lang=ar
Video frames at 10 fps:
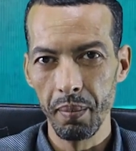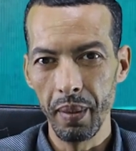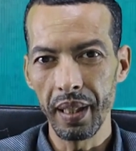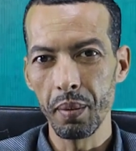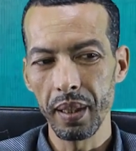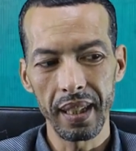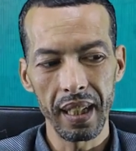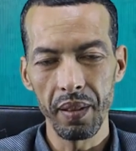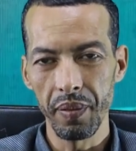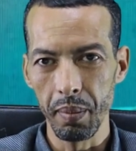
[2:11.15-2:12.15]
مع الرواسر
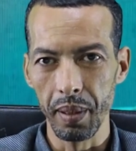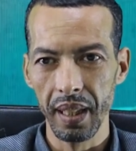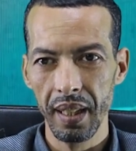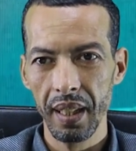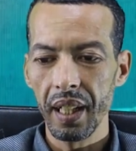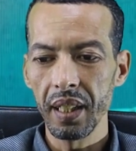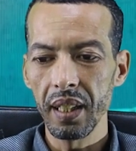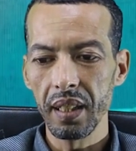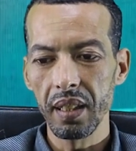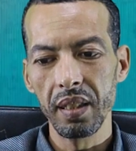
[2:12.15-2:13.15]
اللي فيبر
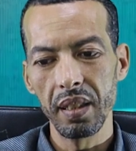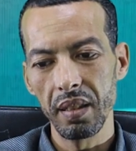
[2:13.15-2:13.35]
هذا